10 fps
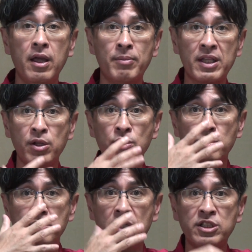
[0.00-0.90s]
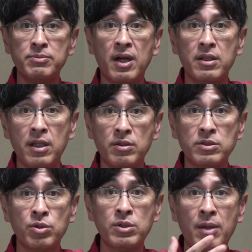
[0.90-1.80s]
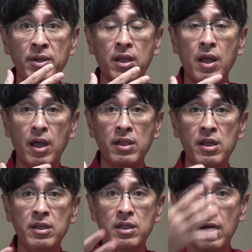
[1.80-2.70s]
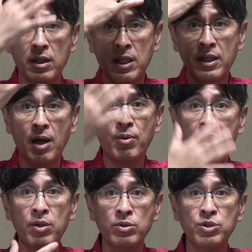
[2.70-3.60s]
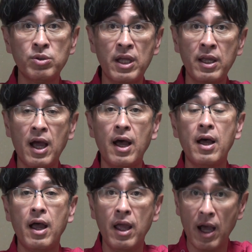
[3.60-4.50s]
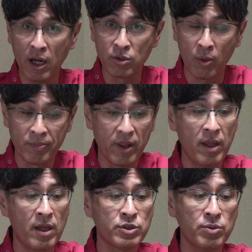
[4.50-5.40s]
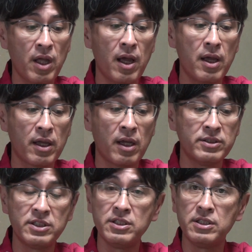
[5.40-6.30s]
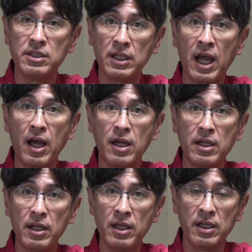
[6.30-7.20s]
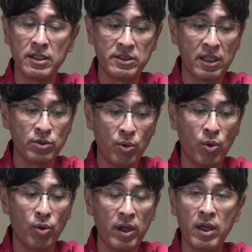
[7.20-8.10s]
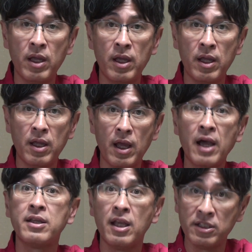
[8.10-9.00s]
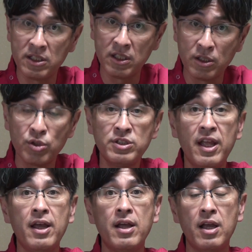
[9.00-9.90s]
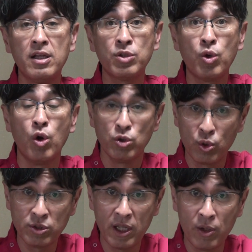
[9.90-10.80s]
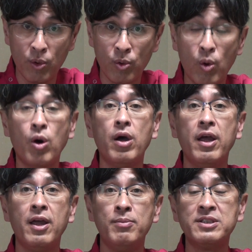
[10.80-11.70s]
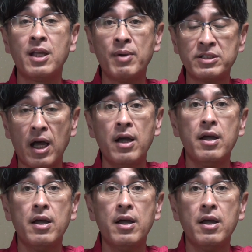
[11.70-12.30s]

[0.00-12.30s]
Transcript: また緩んでしまっている、そのためにエネルギーがダダ漏れの状態が、あると、そんな感じがしているのを、発見し、そして、その調整法を、見つけました。